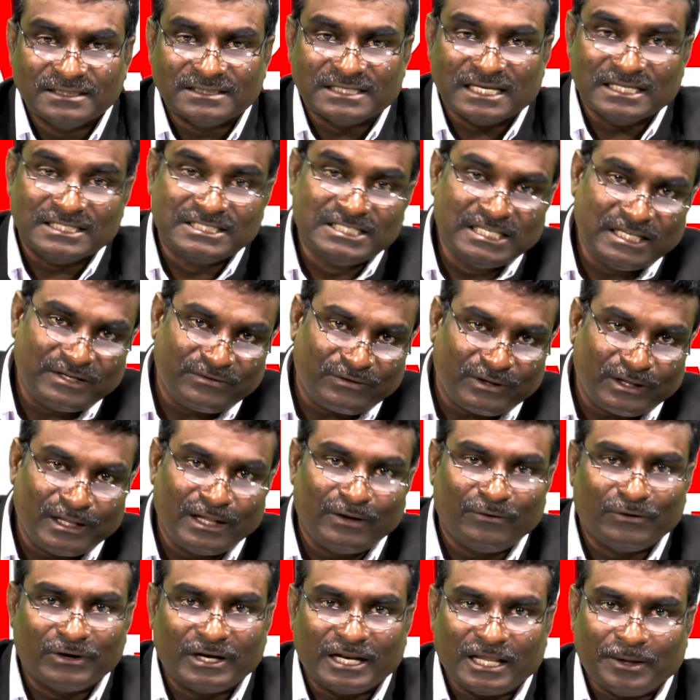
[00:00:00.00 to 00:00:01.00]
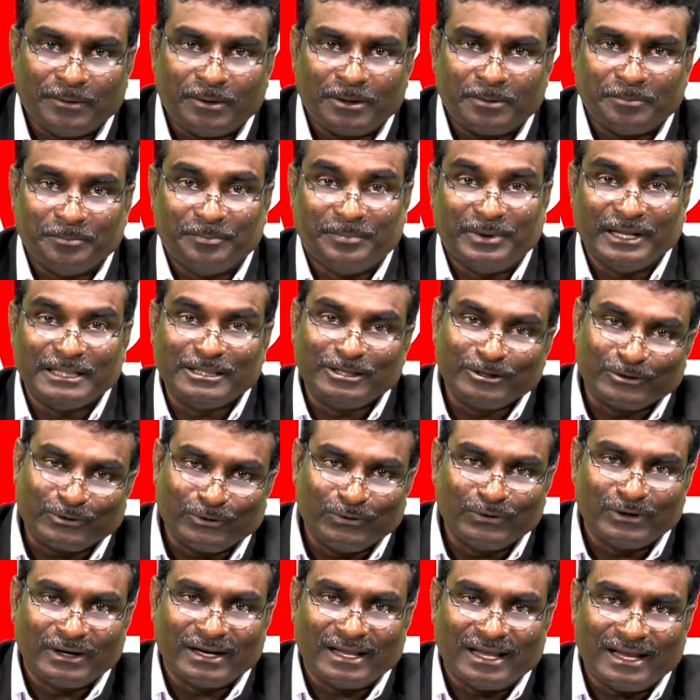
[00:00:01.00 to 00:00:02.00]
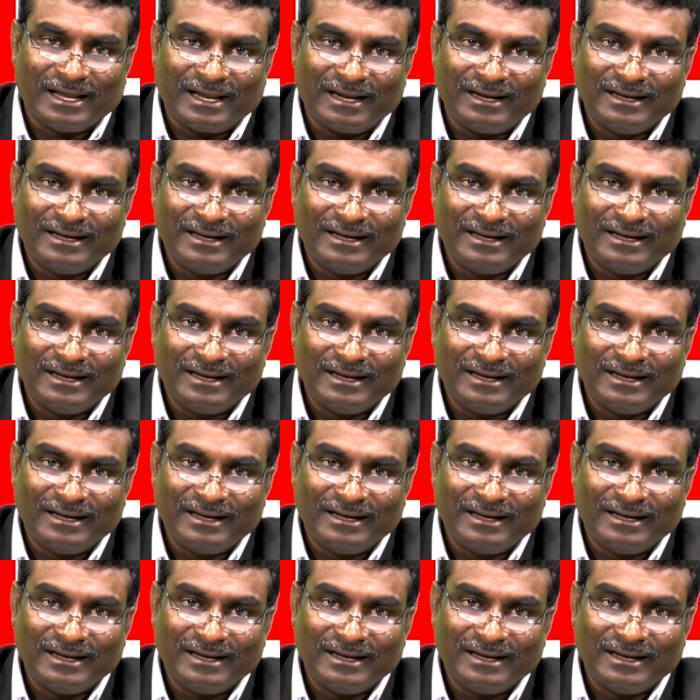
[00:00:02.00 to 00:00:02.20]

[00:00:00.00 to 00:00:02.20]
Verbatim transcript: సజీవంగా ఉన్న బతికున్న